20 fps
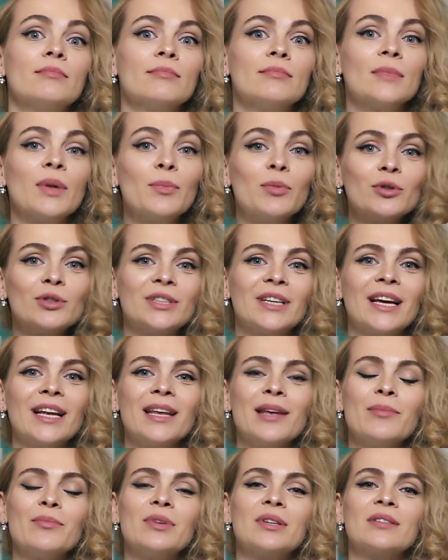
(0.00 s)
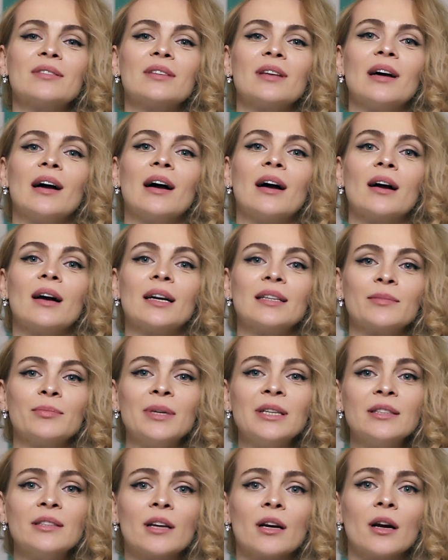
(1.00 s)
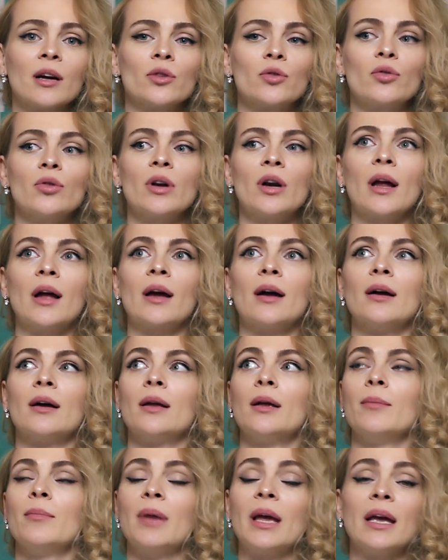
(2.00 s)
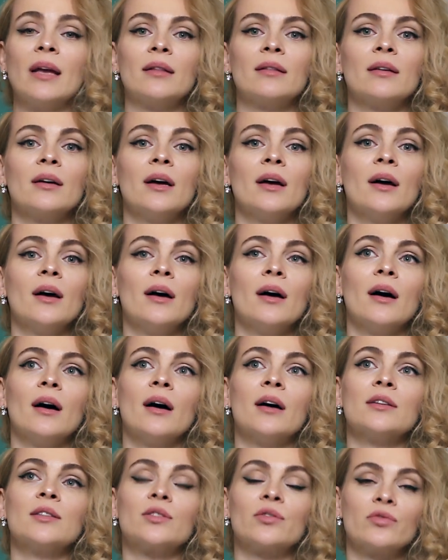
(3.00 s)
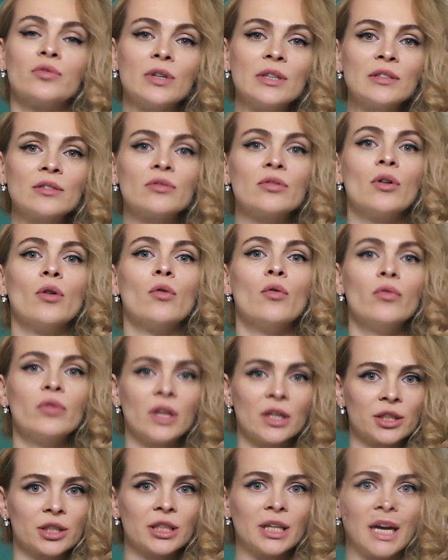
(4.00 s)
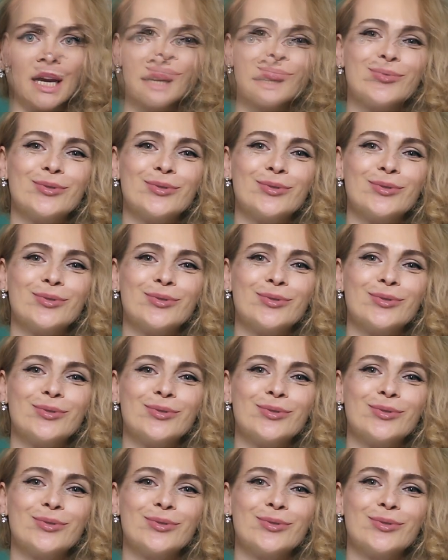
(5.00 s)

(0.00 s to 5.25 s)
наблюдениями за косметикой, которая имеет свойство увлажнять.